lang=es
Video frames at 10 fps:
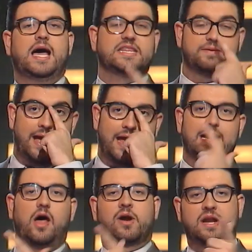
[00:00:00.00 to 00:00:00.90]
Además,
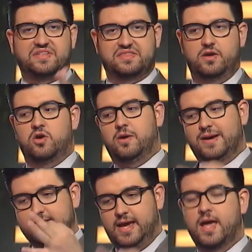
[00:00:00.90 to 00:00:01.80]
la organización lo va a
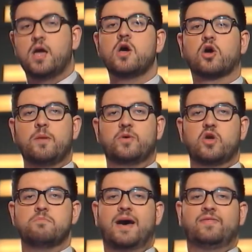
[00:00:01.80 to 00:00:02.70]
hacer como
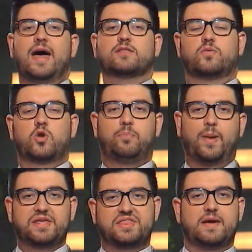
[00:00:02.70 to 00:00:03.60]
Dios manda, todos los
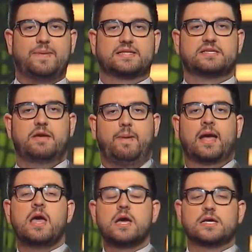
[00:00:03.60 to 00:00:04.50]
países que participen
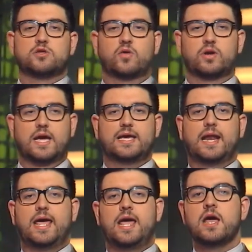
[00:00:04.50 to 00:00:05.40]
y a todo el que
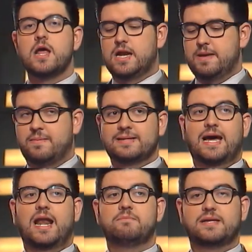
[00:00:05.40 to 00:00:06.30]
quiera ir, le va a
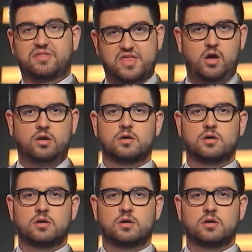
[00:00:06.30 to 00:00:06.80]
mandar la invitación.